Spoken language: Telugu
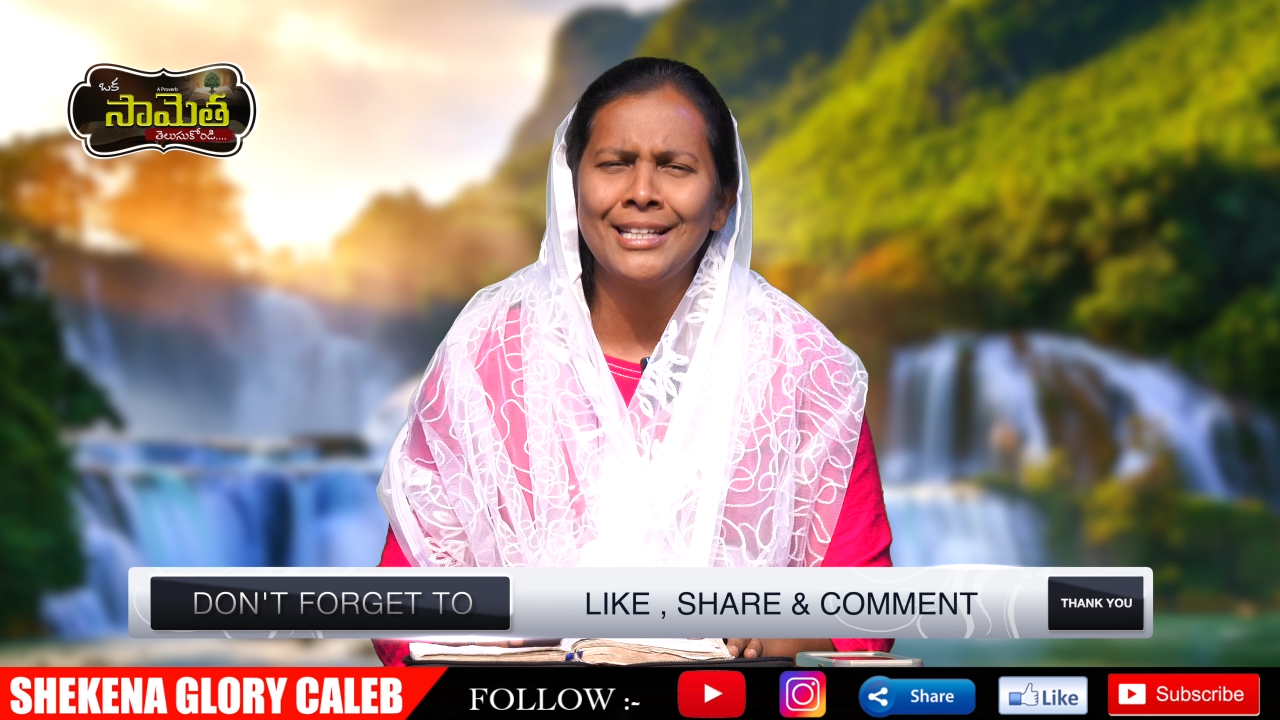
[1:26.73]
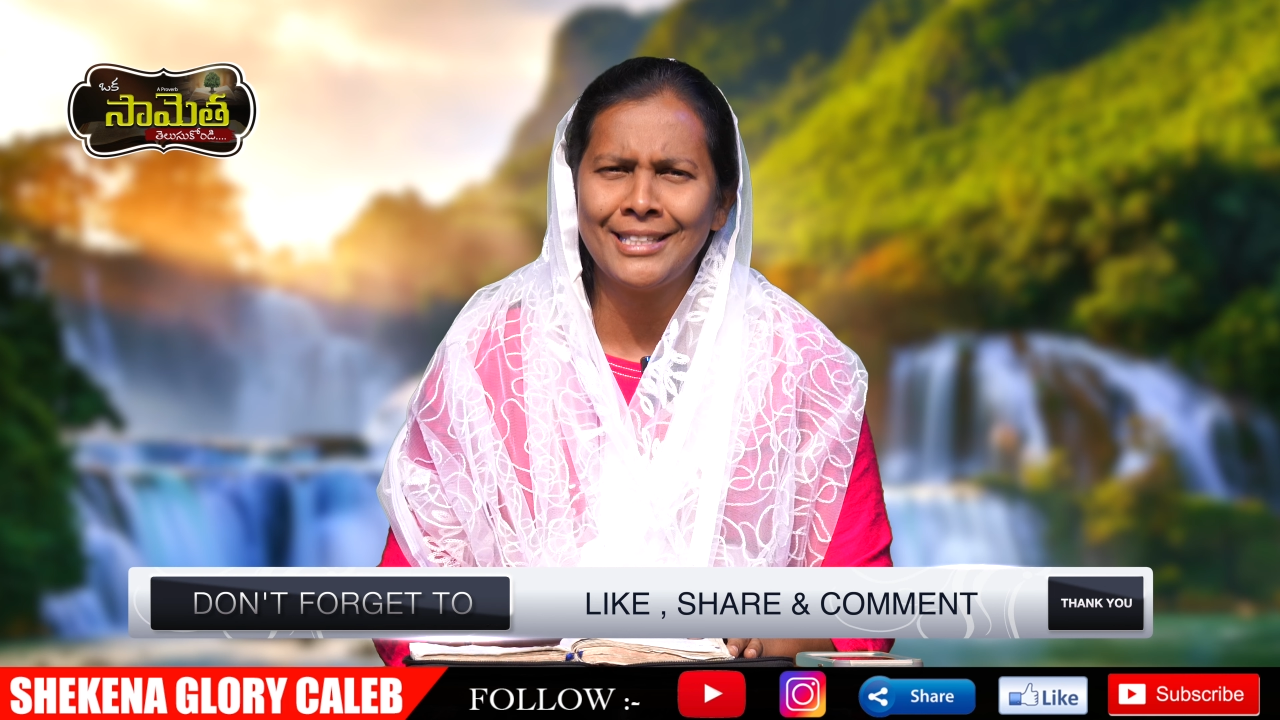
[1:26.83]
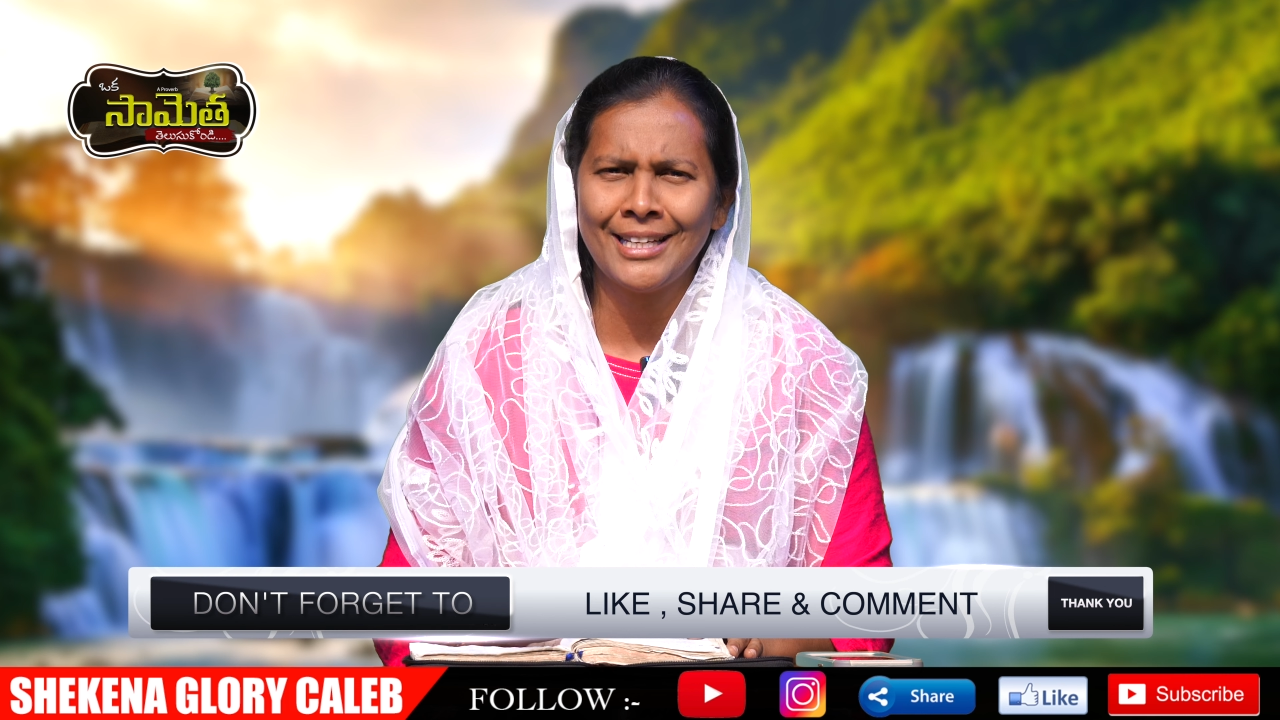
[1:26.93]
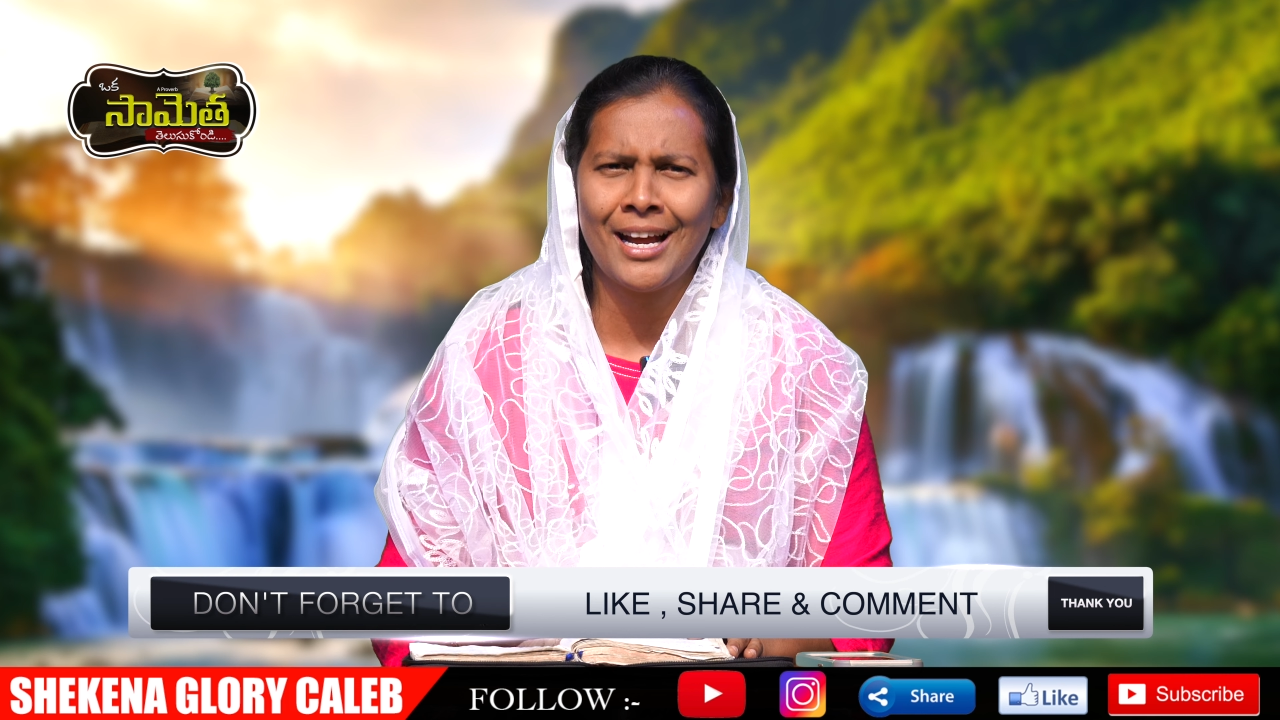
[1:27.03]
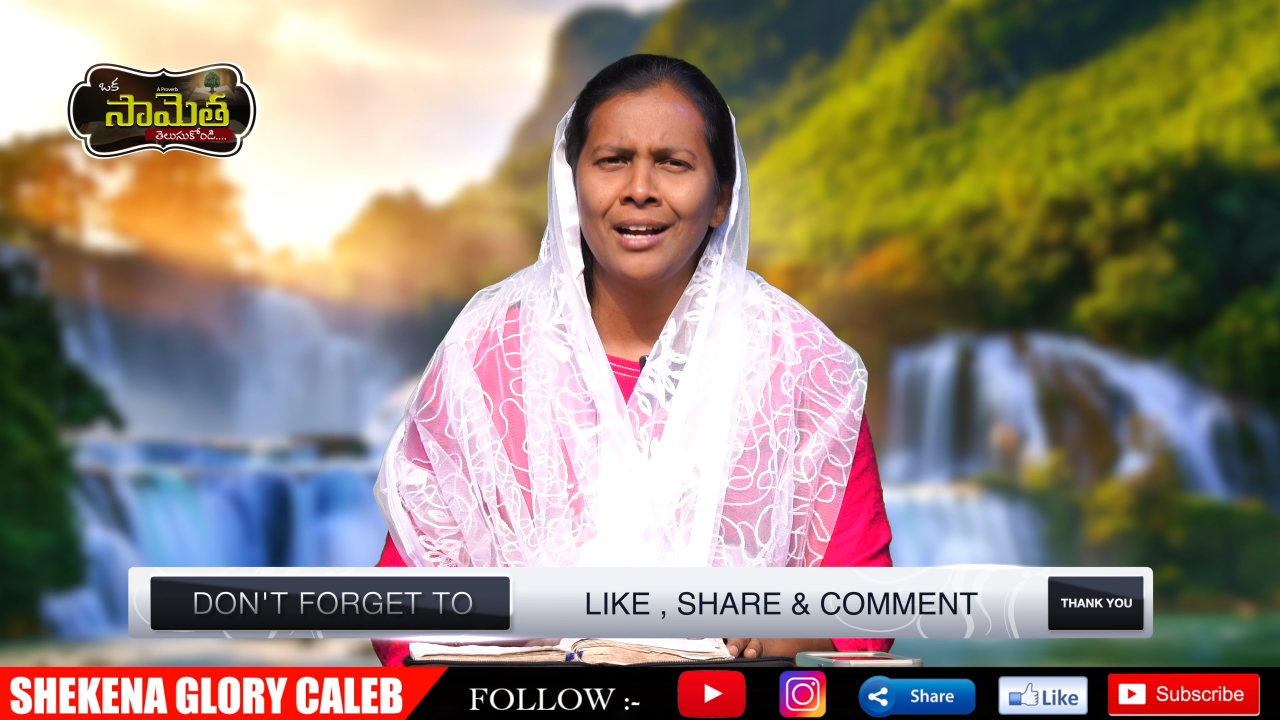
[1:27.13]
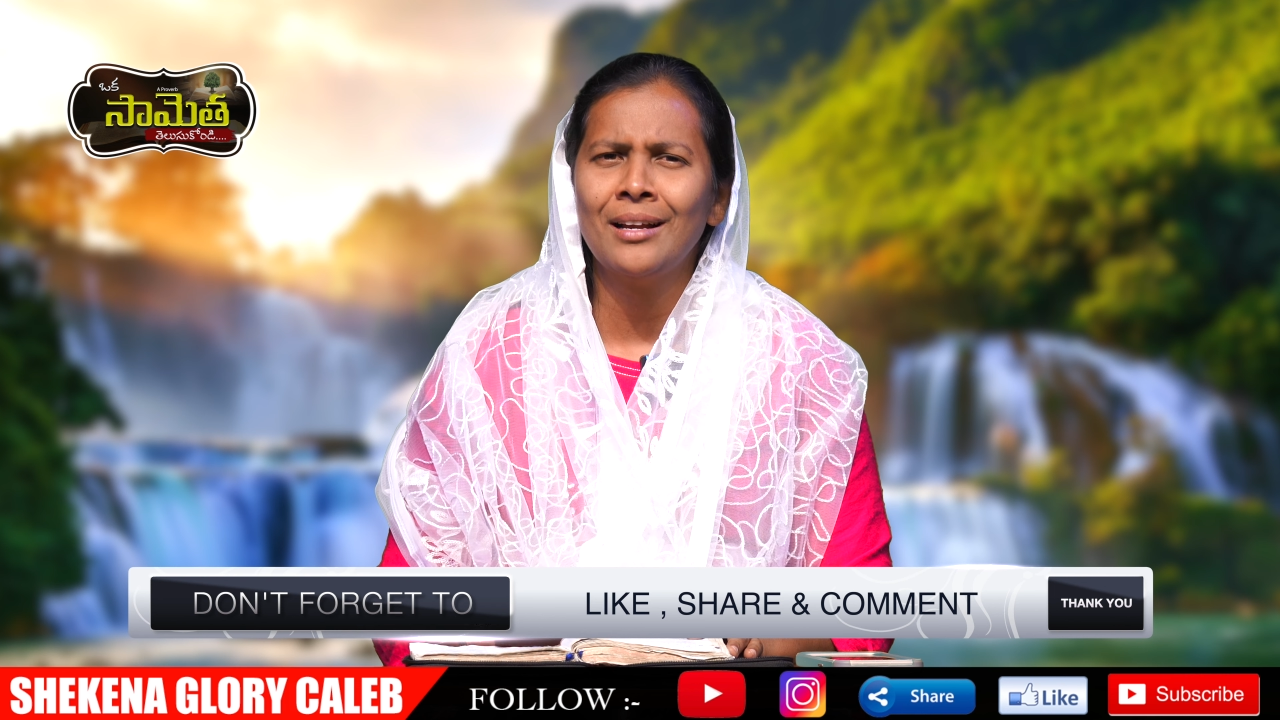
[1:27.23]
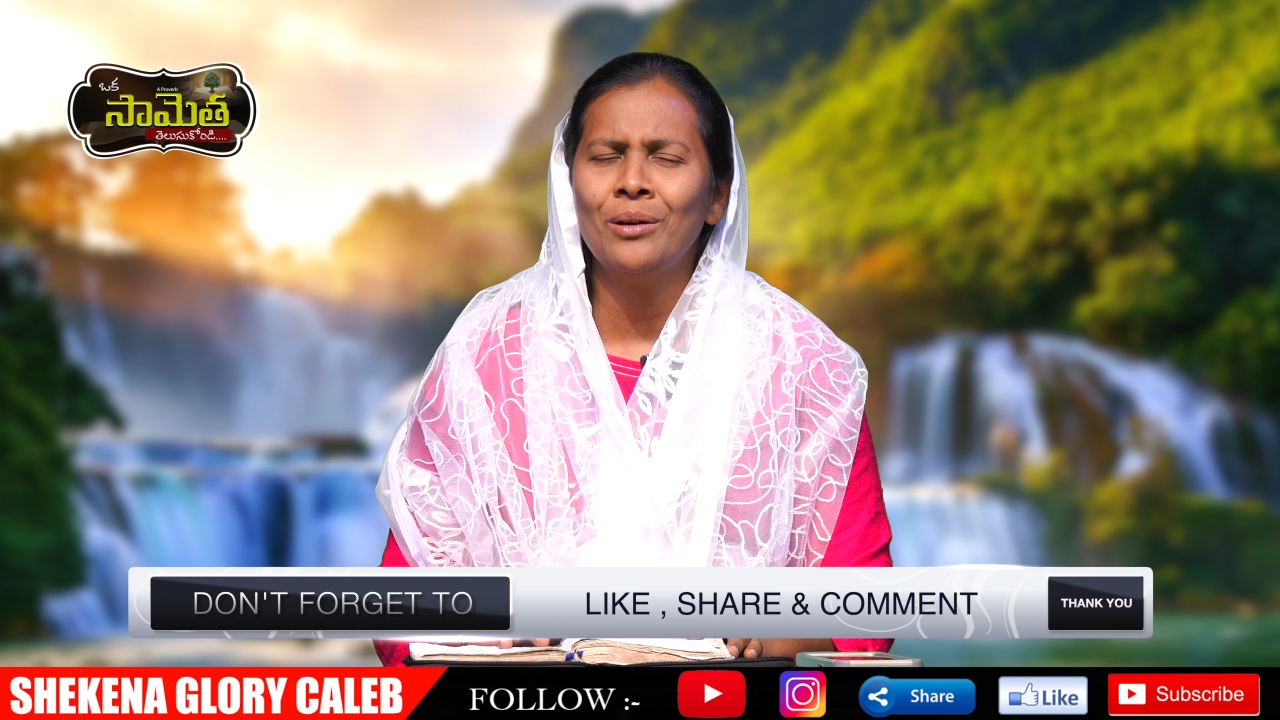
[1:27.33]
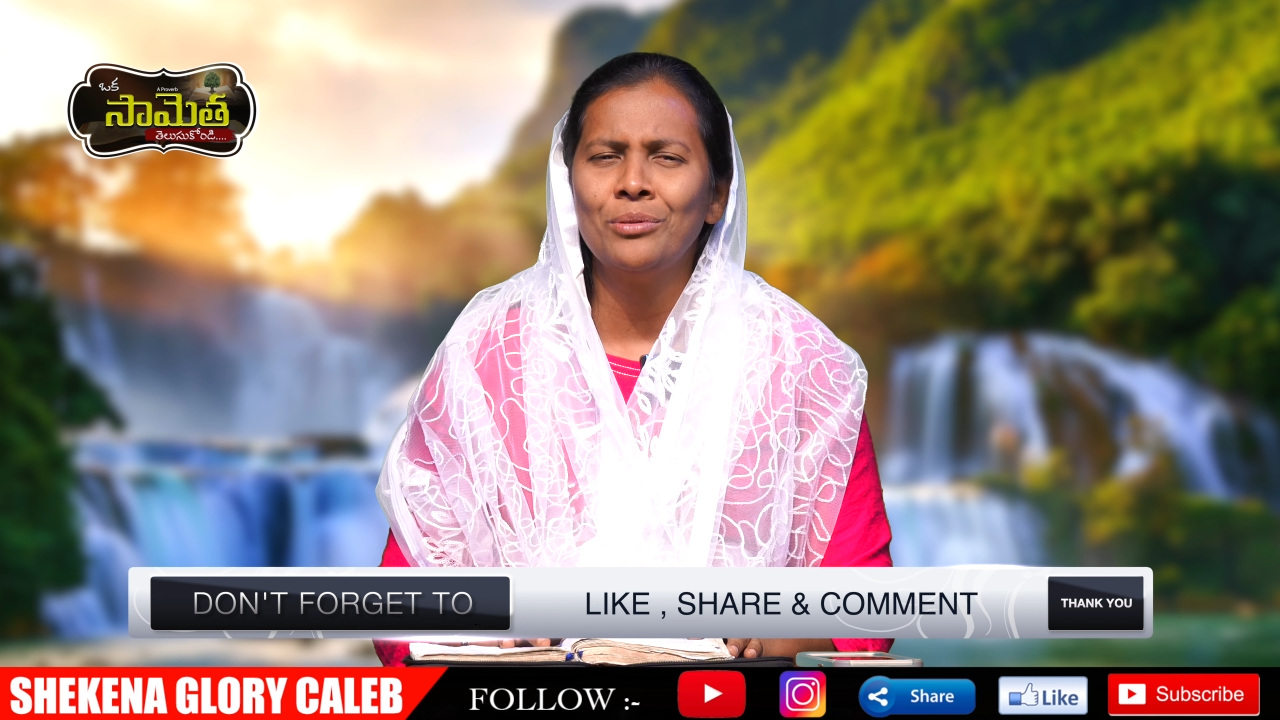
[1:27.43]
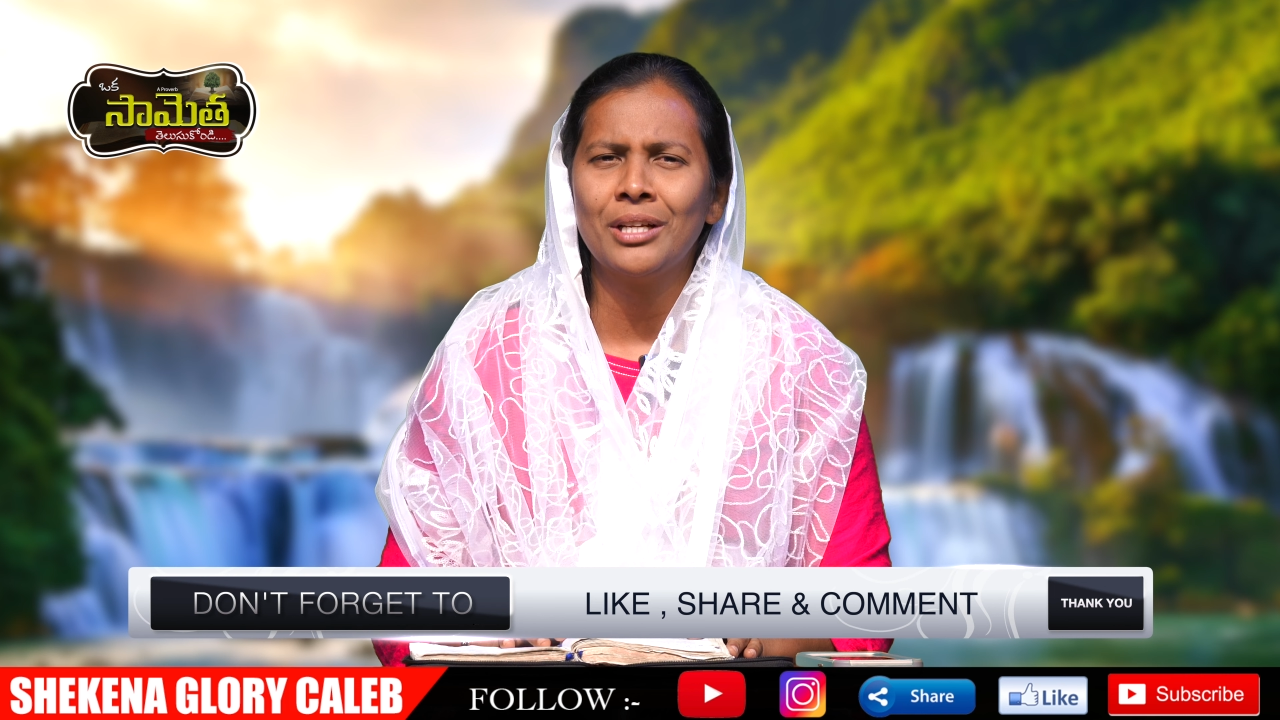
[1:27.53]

చాలా చిరాగ్గా